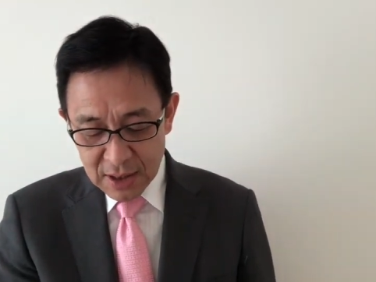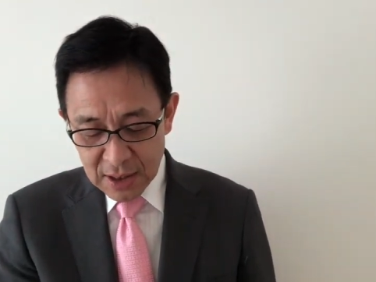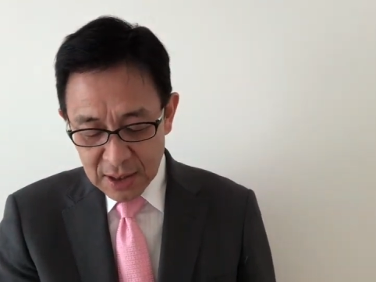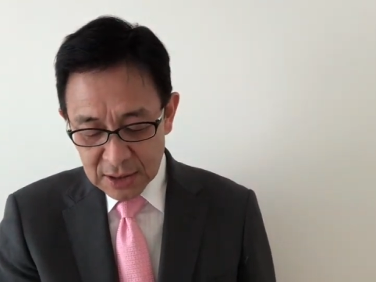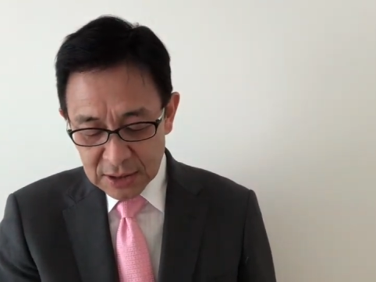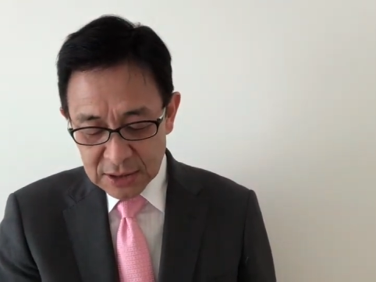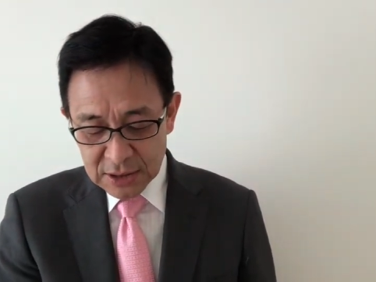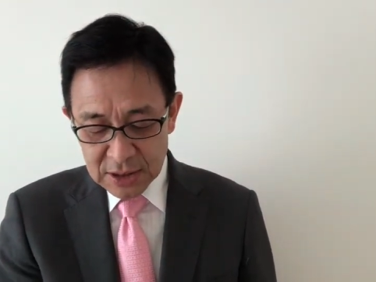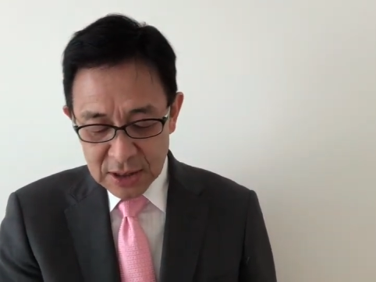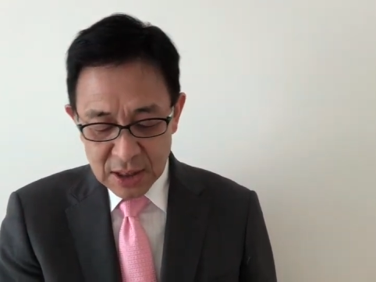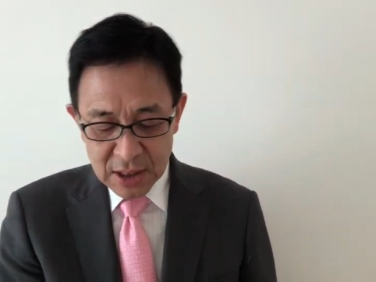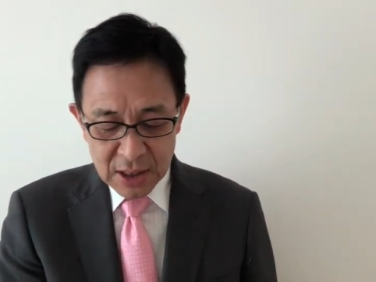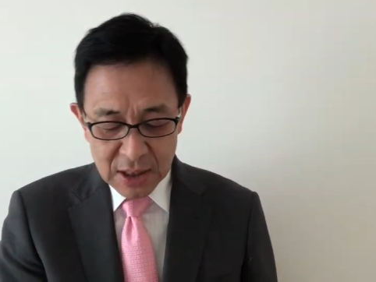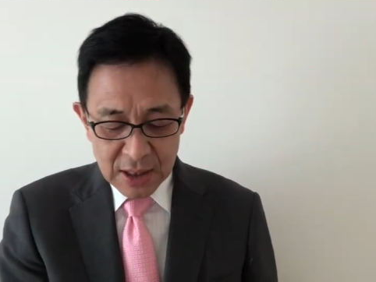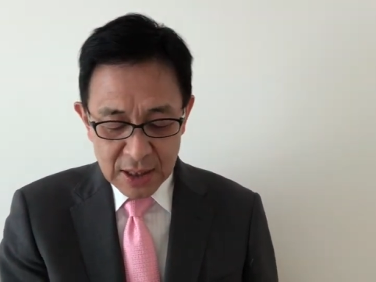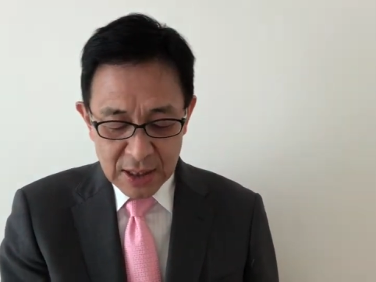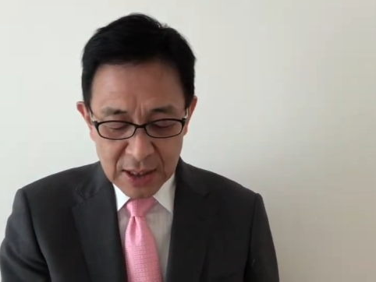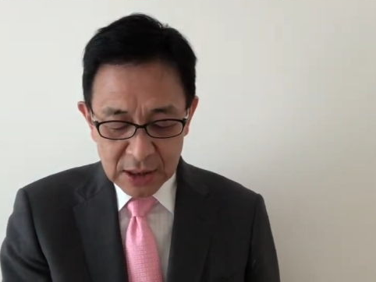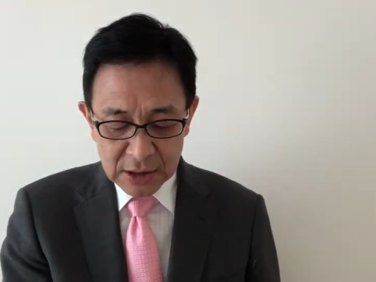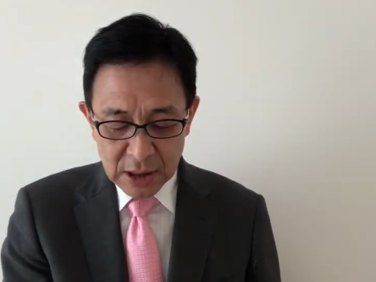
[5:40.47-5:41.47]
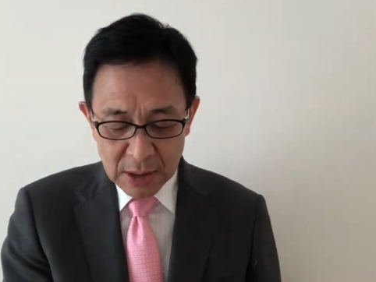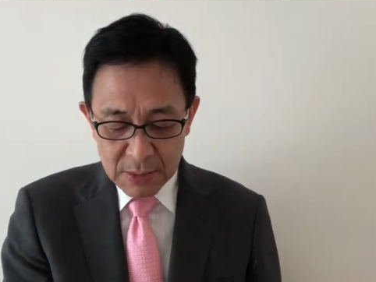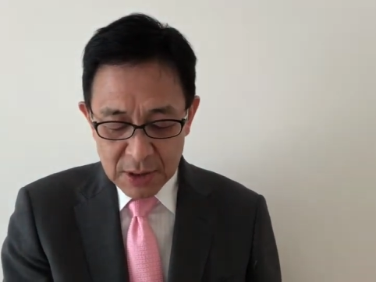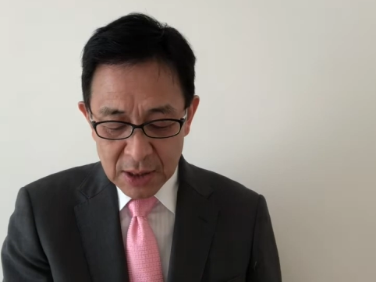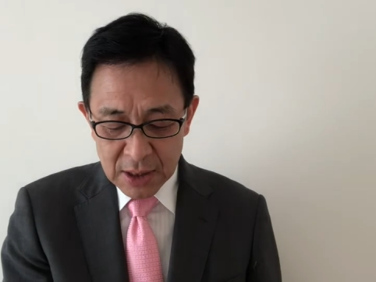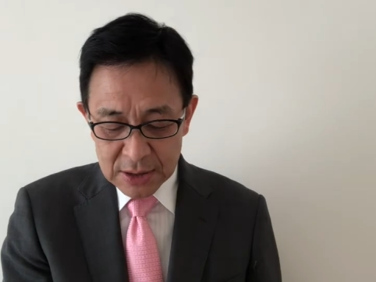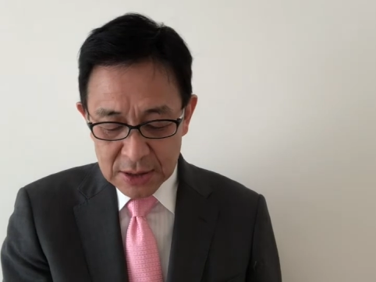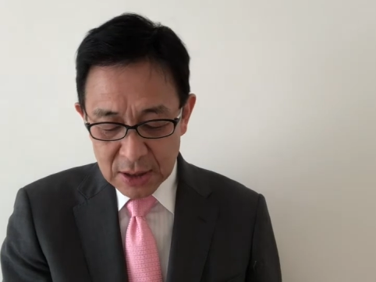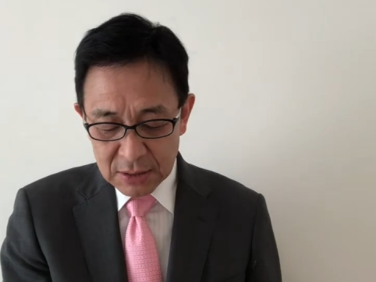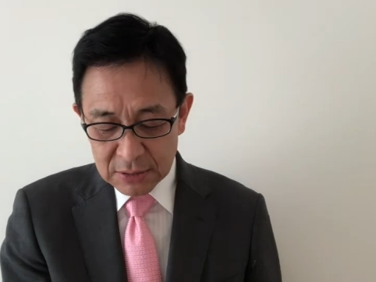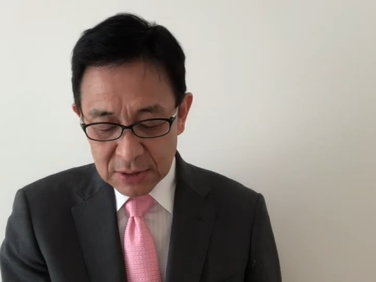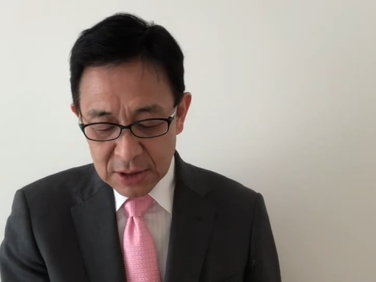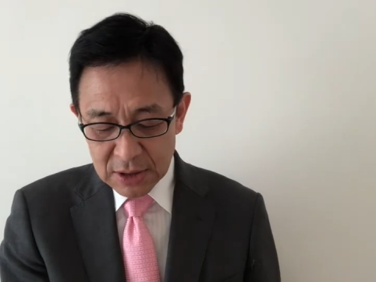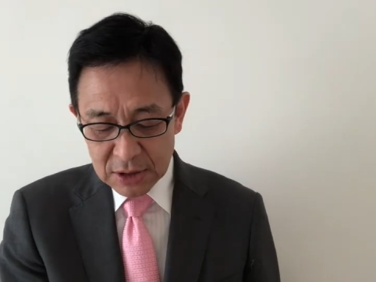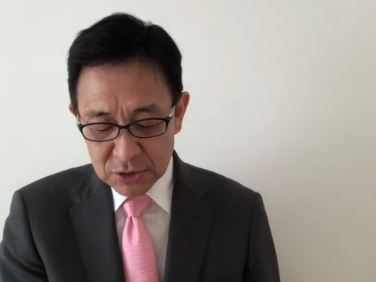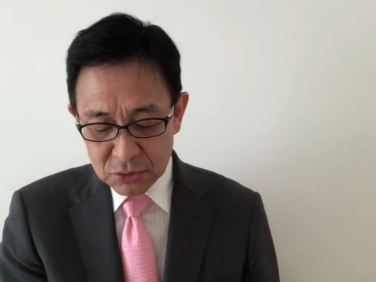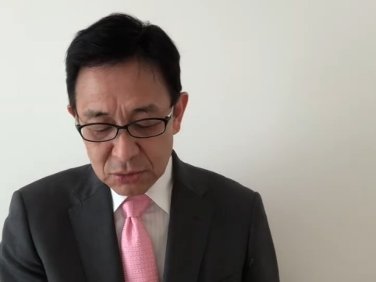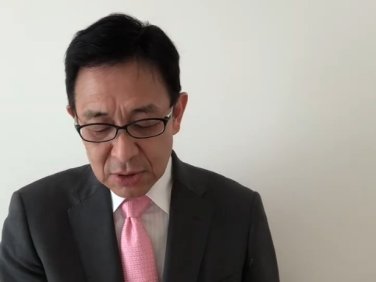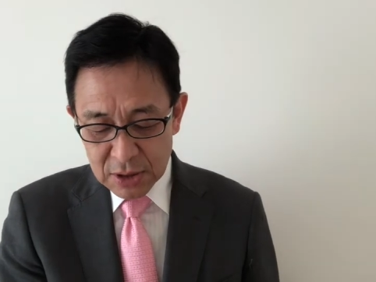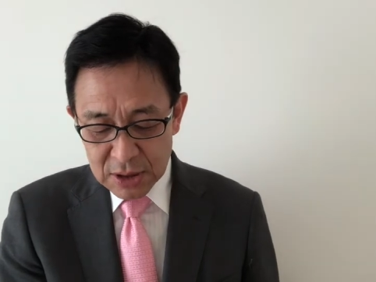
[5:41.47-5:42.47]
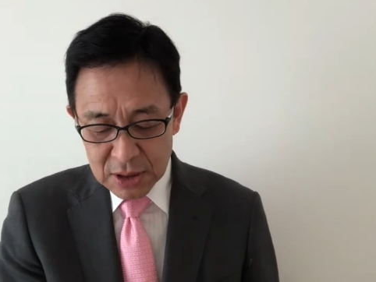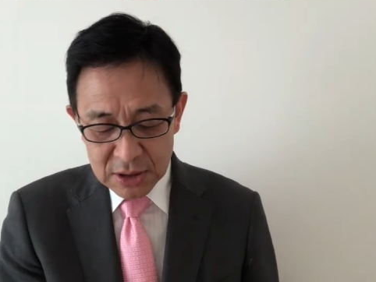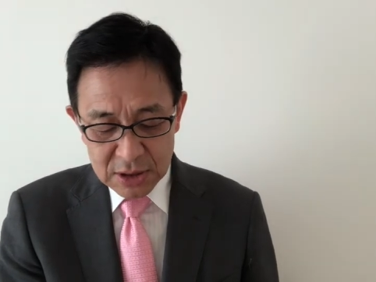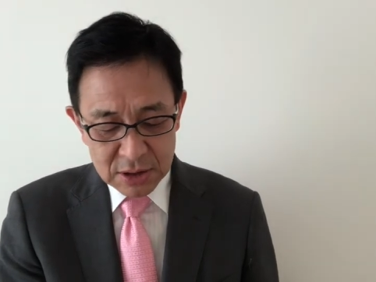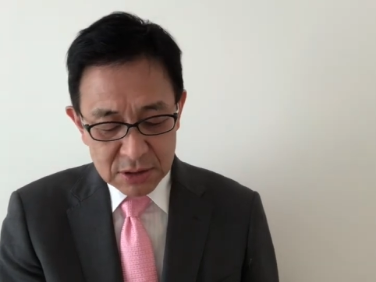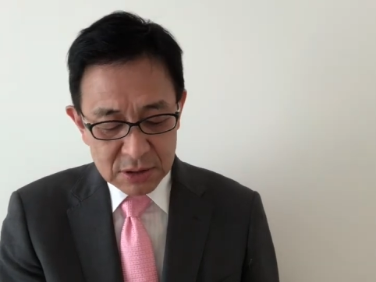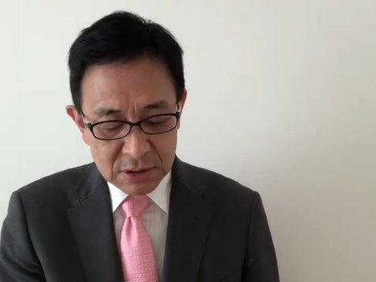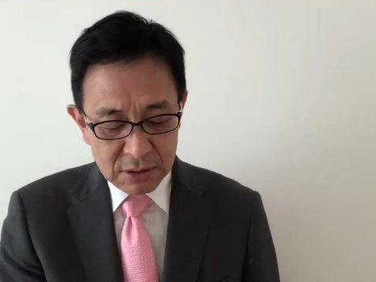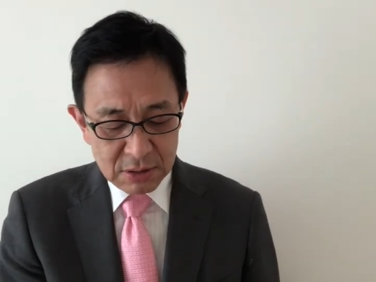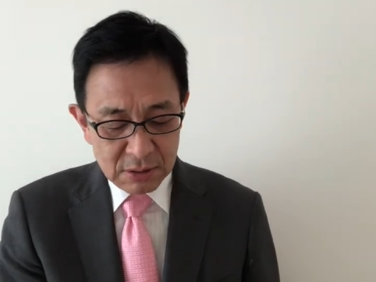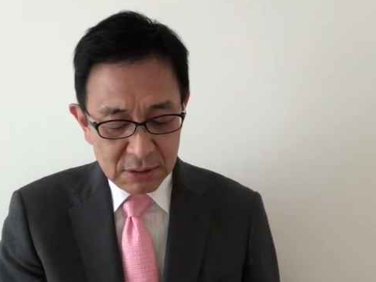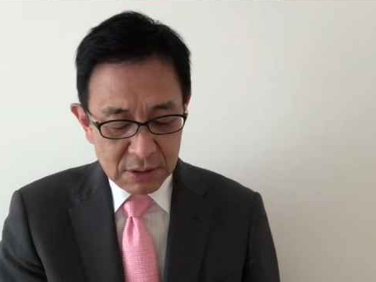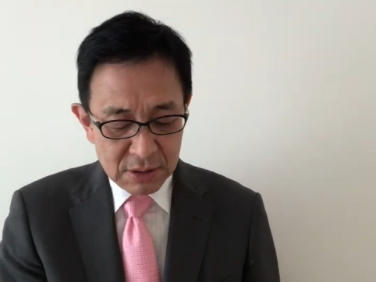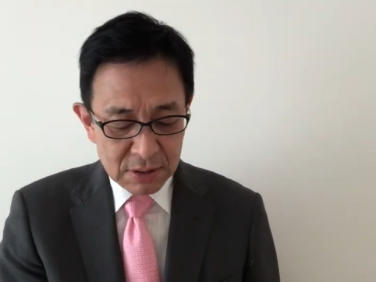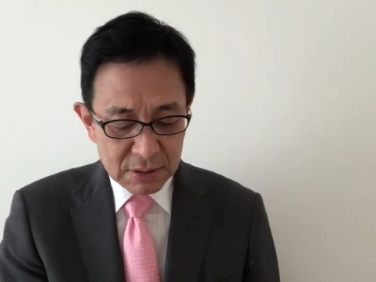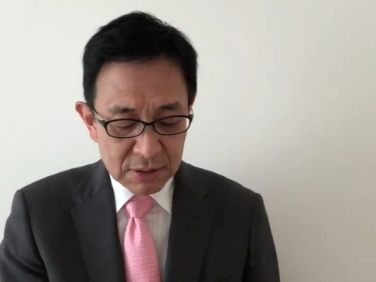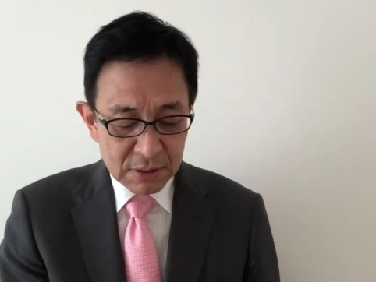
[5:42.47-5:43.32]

あっしは頭が痛くてしょうがないんですよ